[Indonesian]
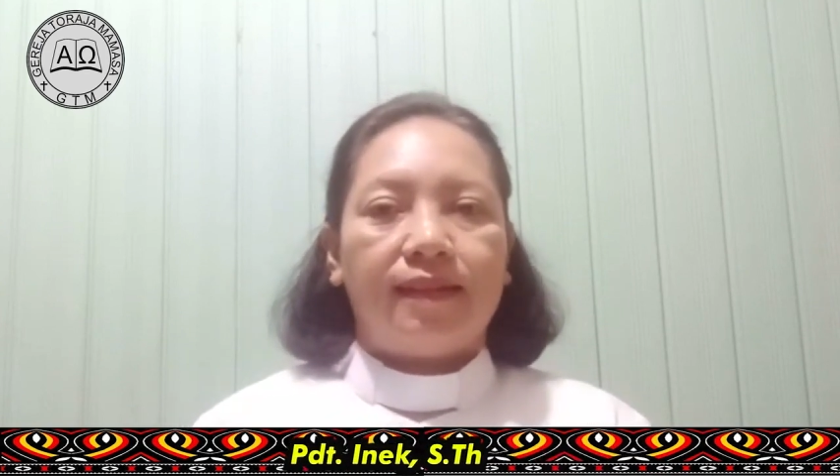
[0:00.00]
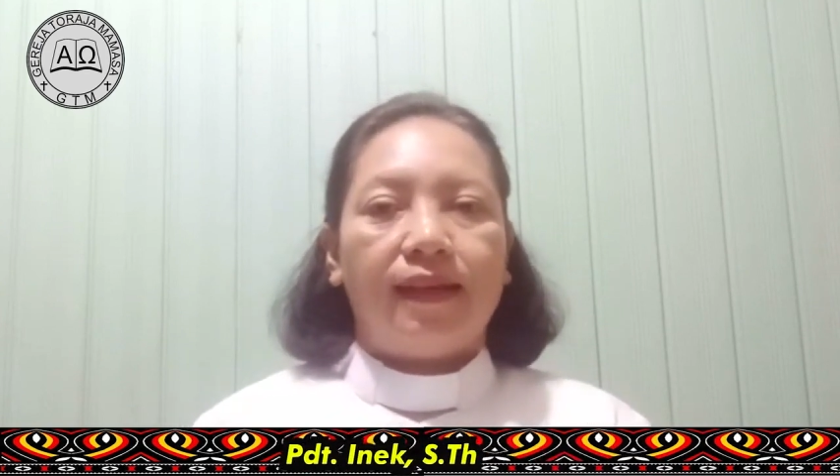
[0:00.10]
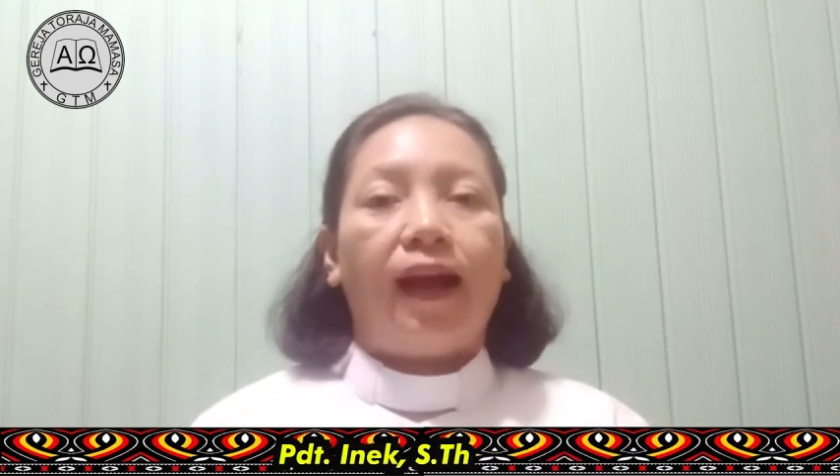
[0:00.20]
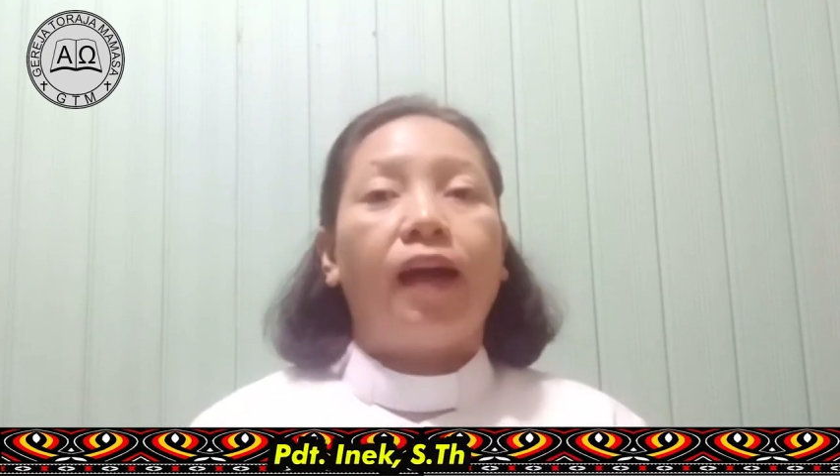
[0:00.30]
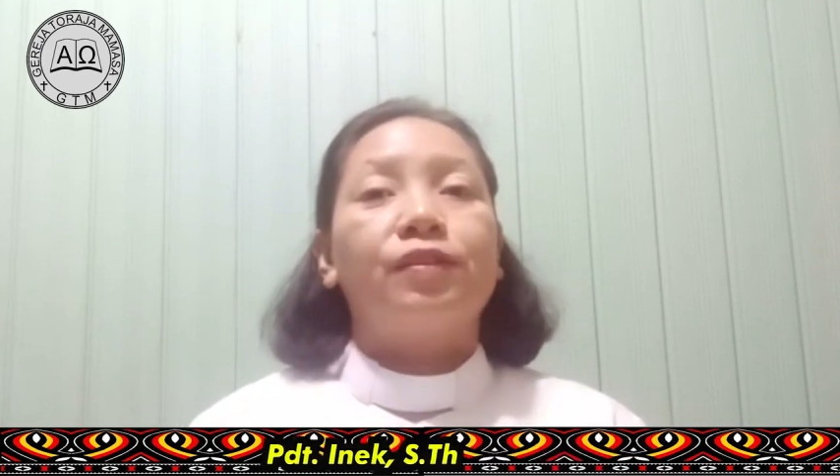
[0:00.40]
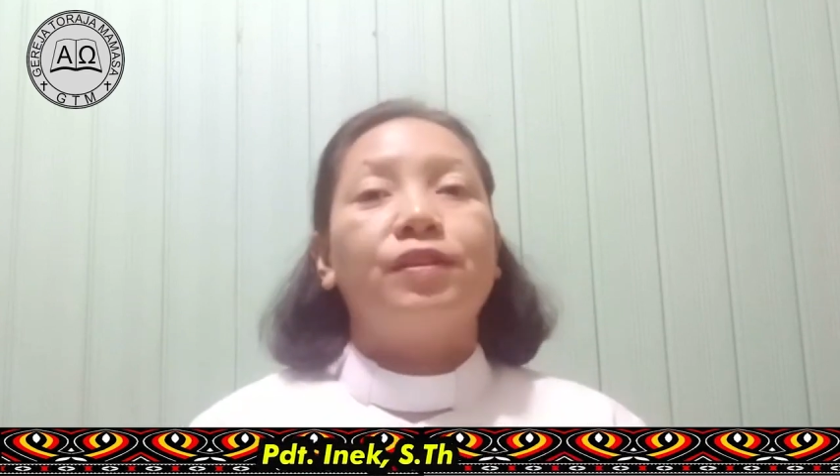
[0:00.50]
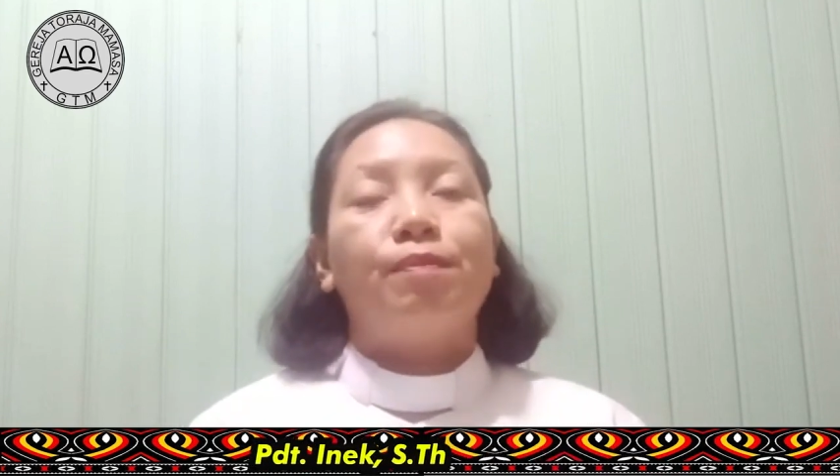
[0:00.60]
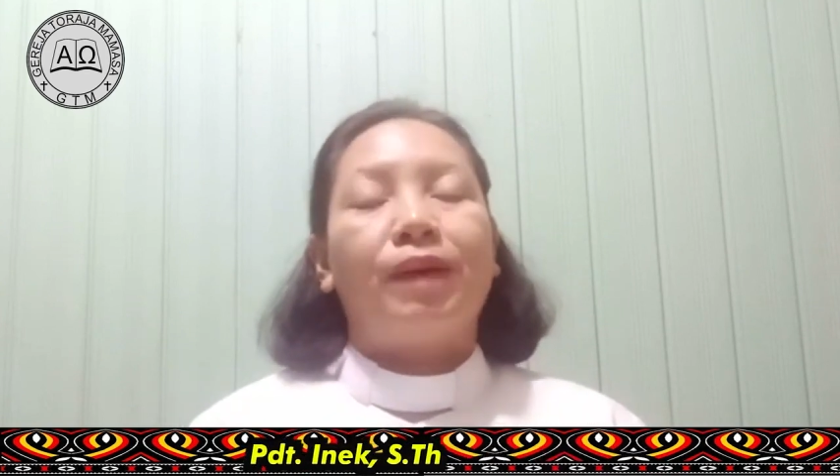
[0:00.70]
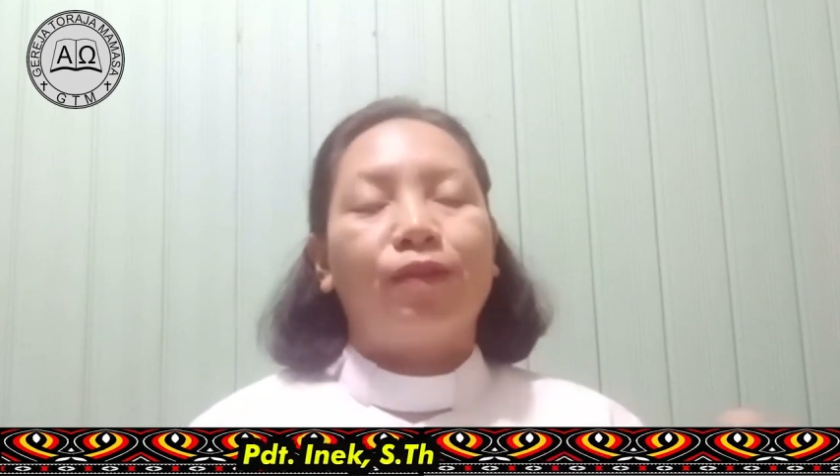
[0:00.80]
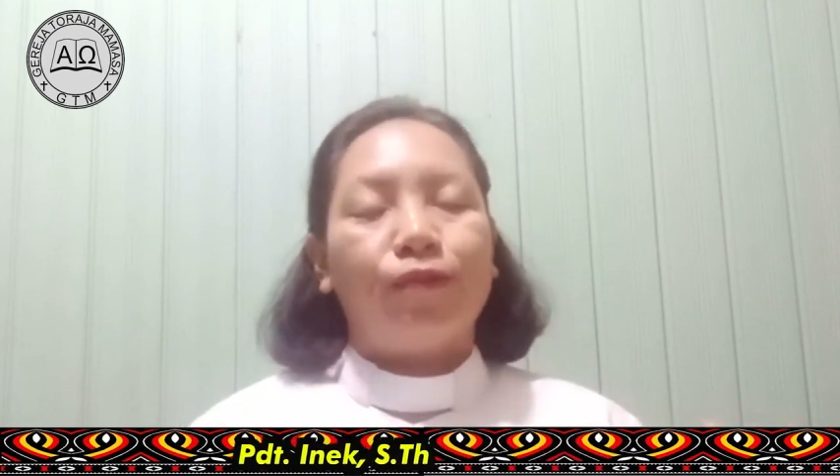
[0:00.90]
yang harus
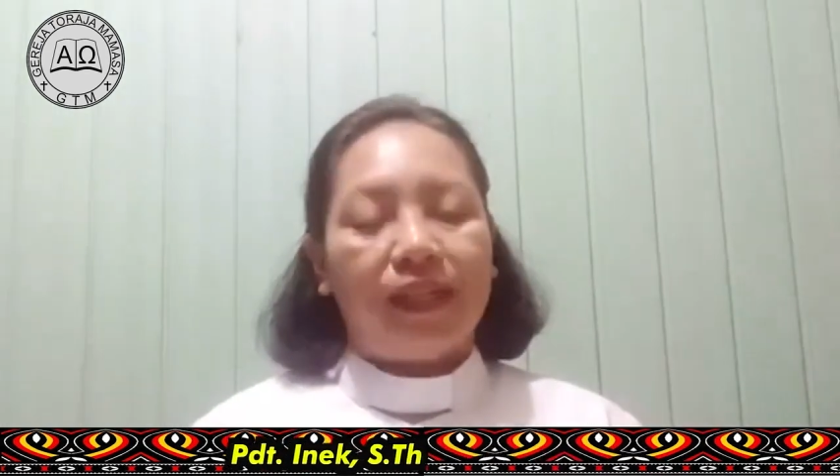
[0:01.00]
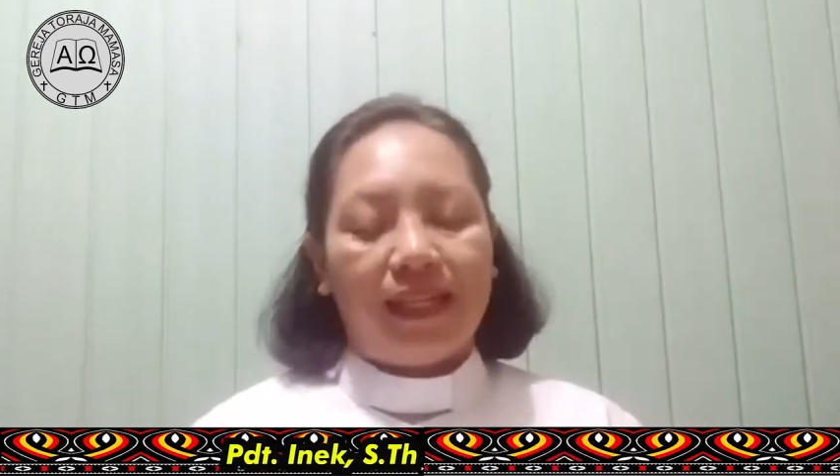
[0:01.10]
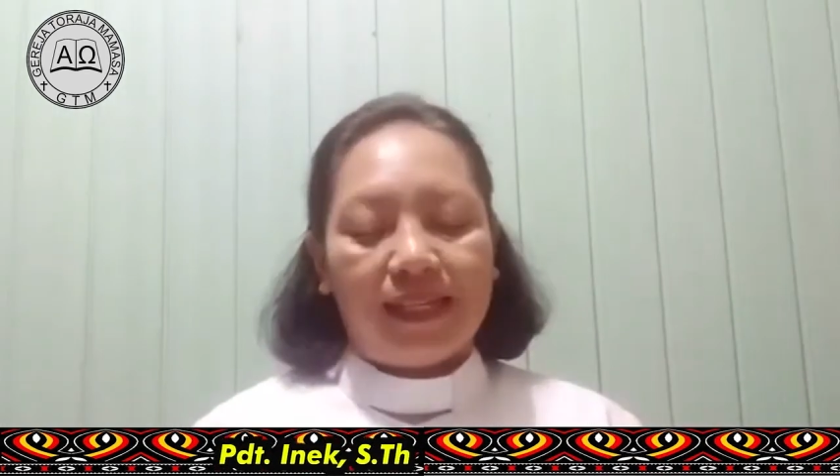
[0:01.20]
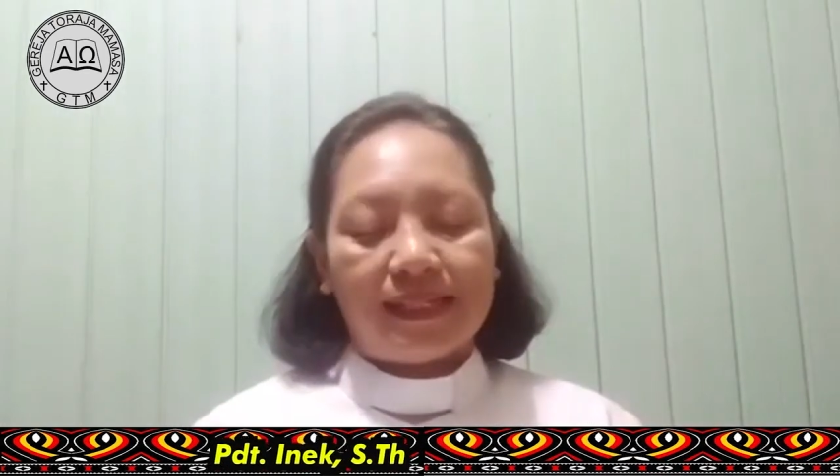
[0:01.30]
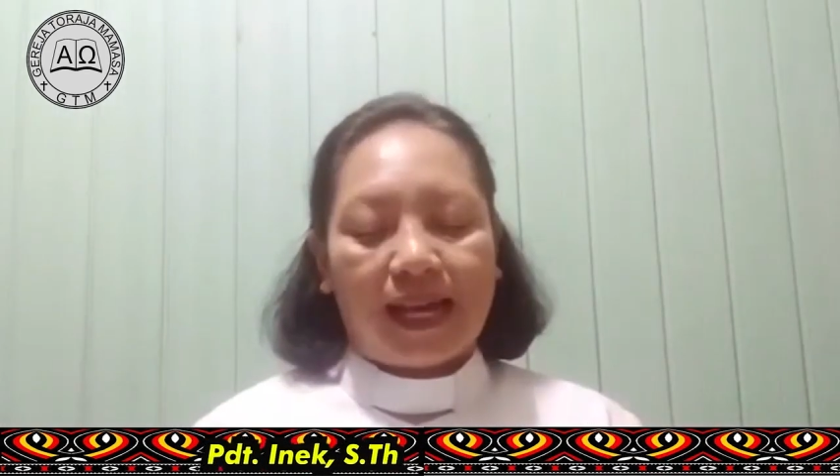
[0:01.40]
dipatuhi